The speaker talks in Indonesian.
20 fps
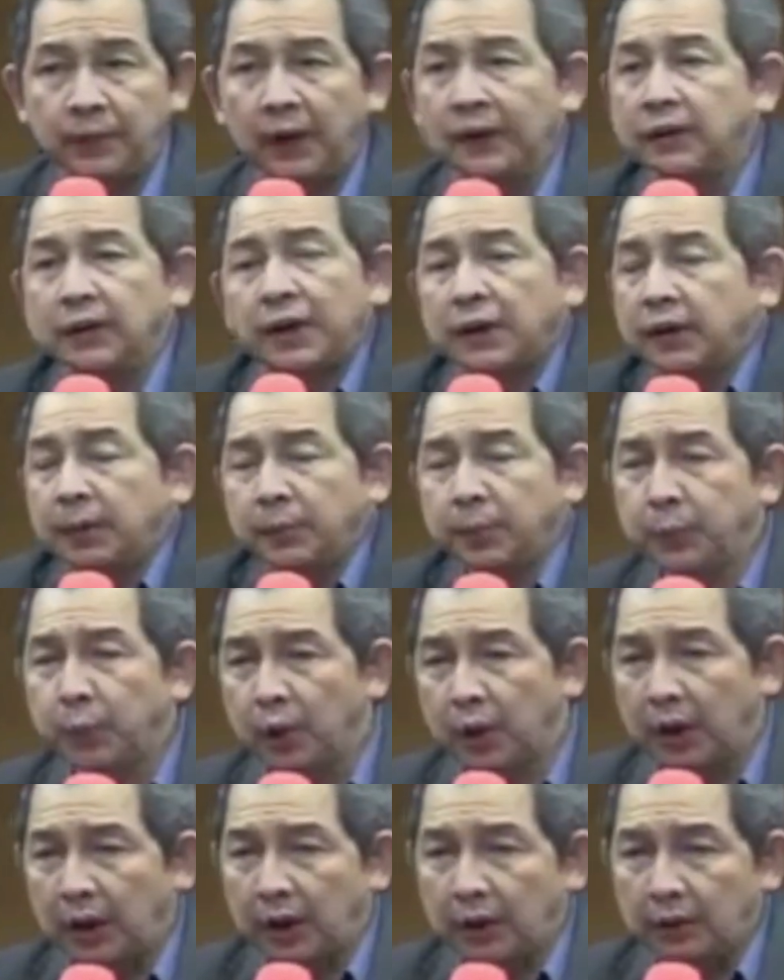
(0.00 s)
Dan tidak ada yang
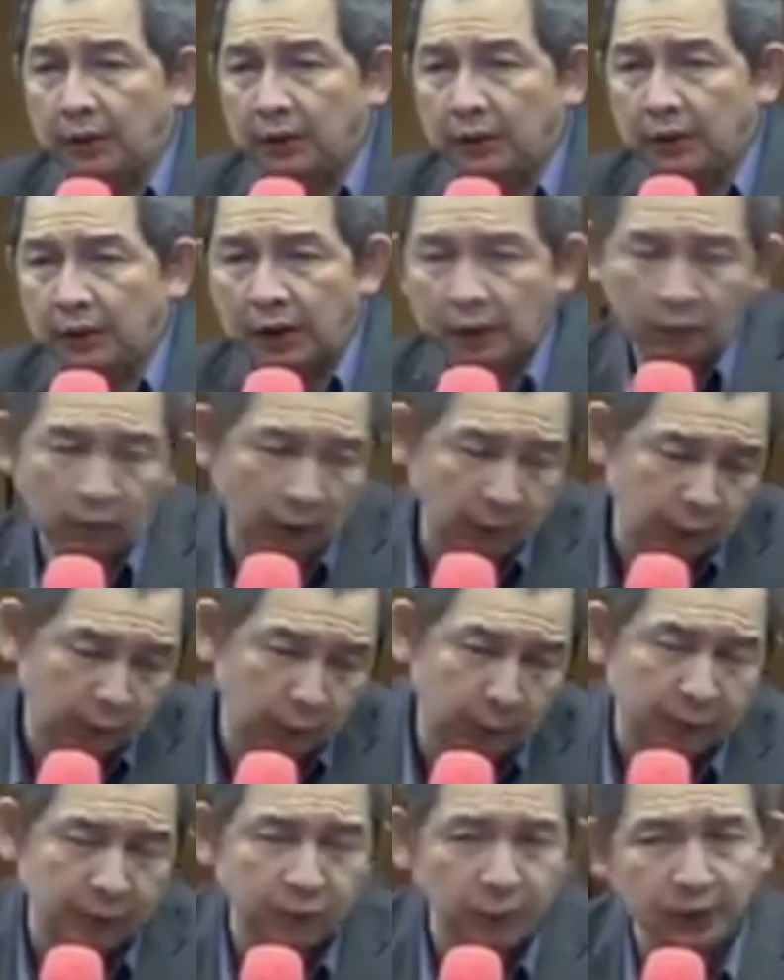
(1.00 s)
membuka. Dan
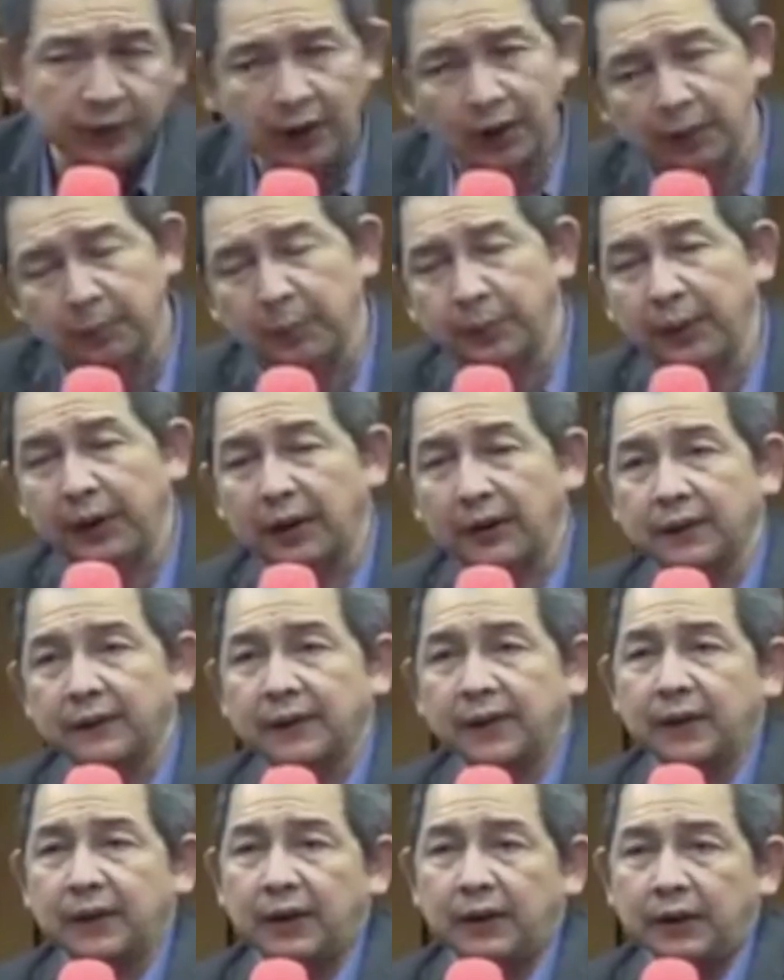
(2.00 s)
orang-orang yang akan memberikan ke
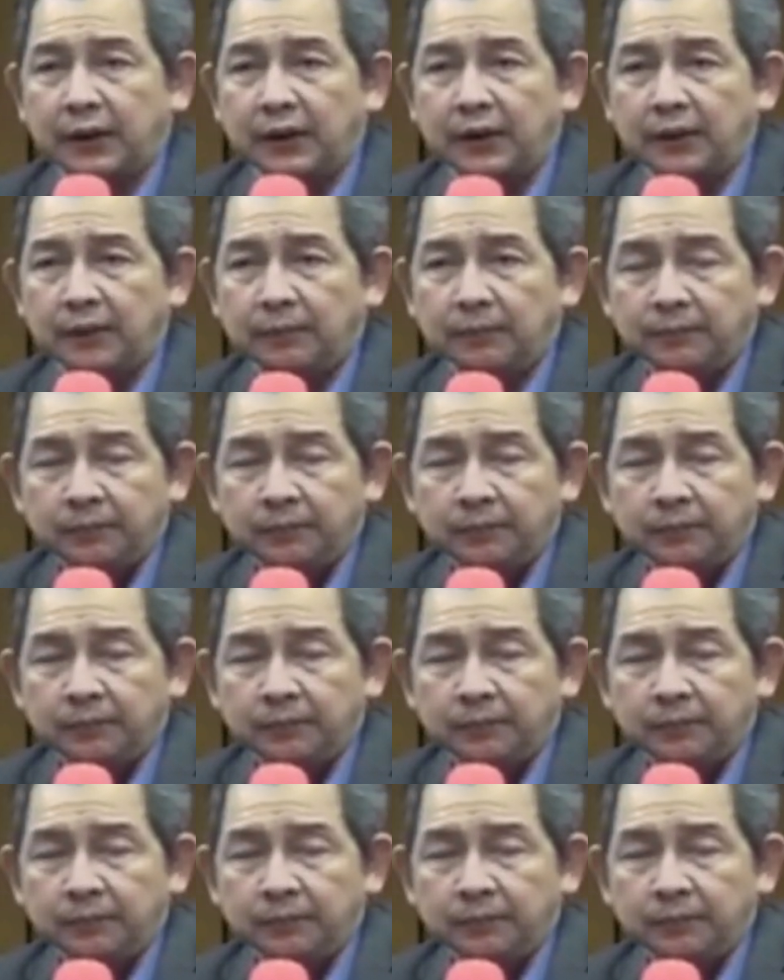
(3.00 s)
saya nanti.